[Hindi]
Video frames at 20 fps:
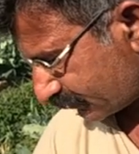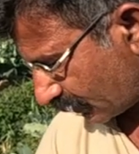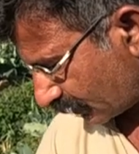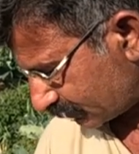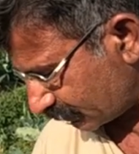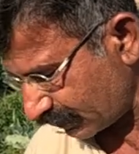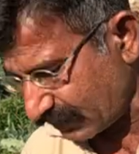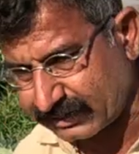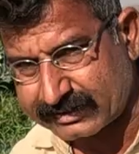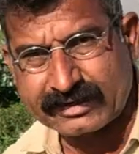के
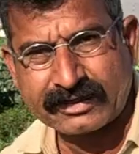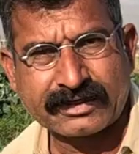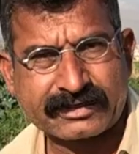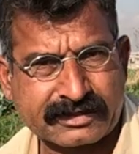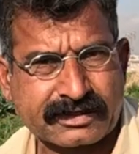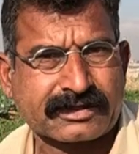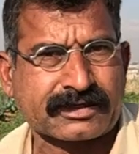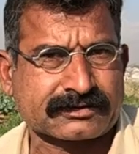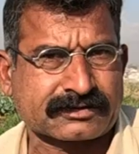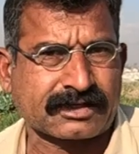साथ एक
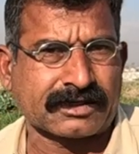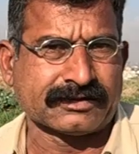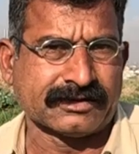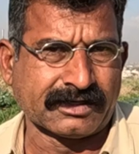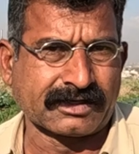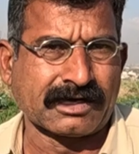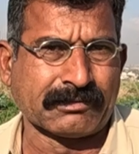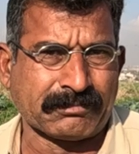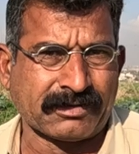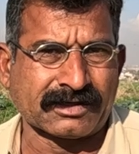एक कतरा
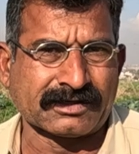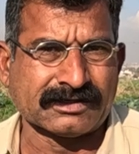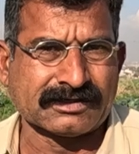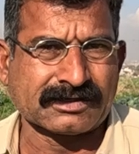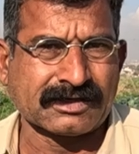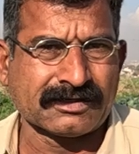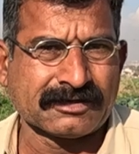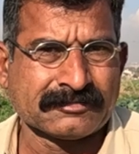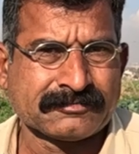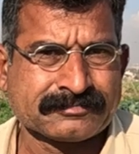देगा
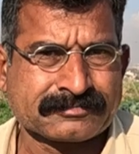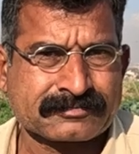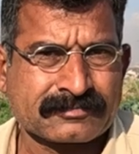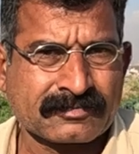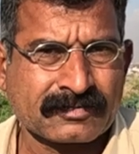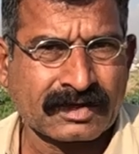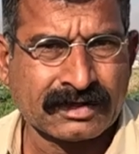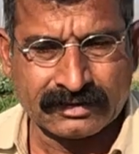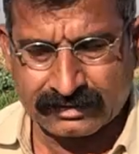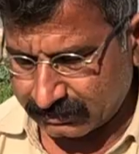पानी का
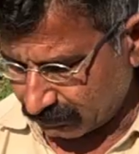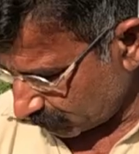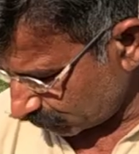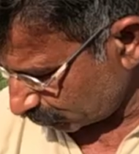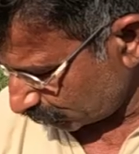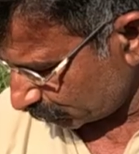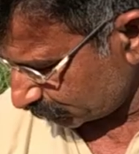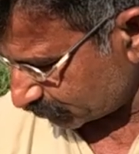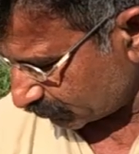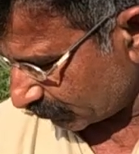सही
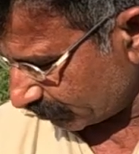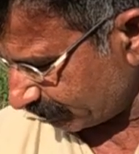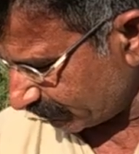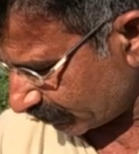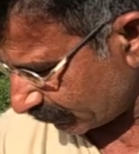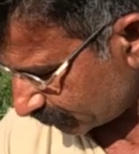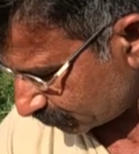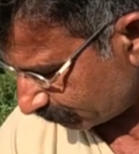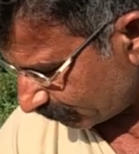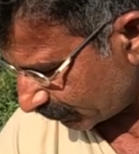और इसके
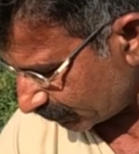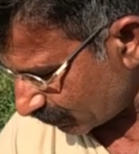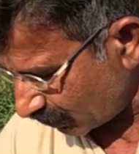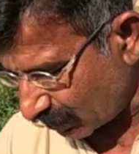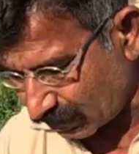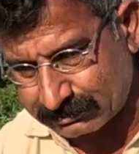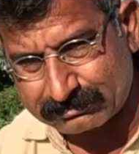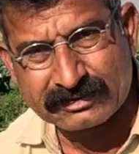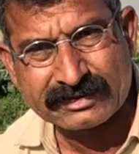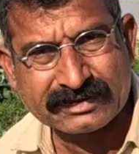में इसमें
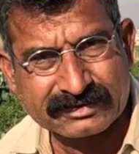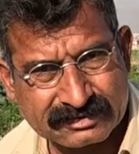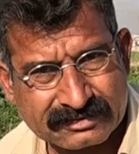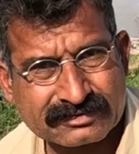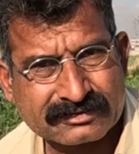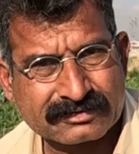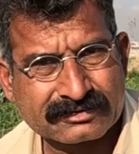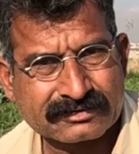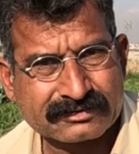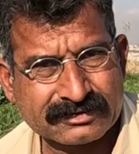खाद भी
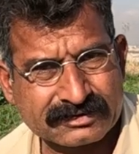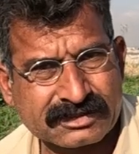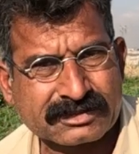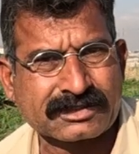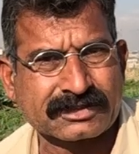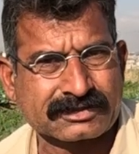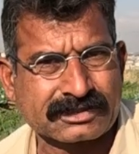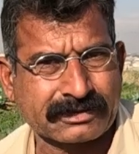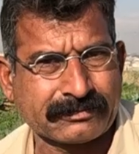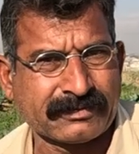इसी
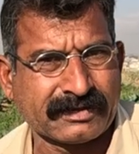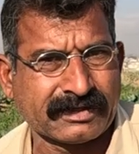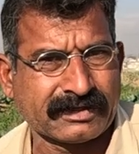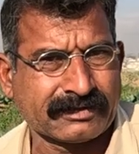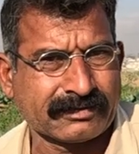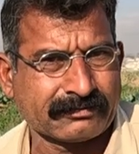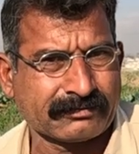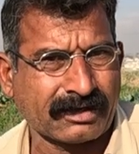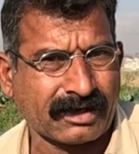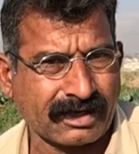कतरे
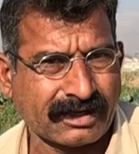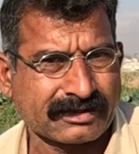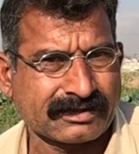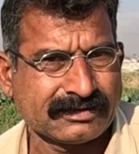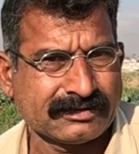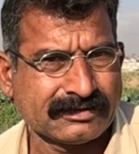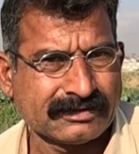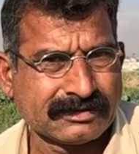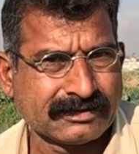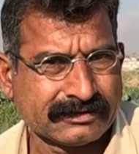में
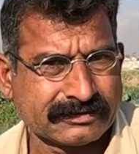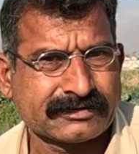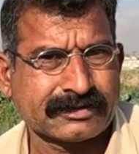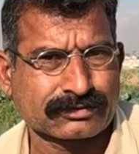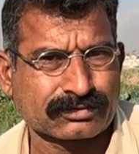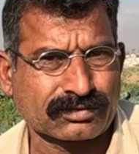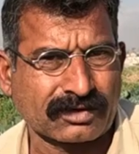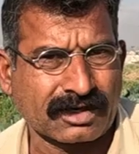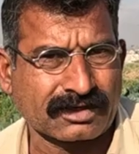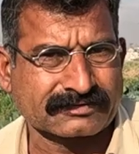आएगी
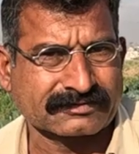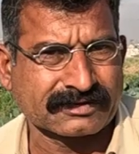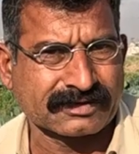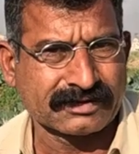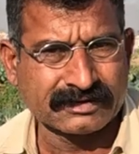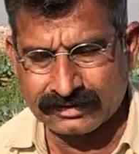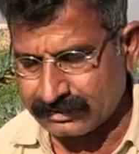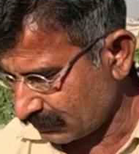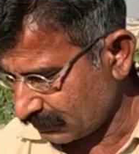इसी सुराख से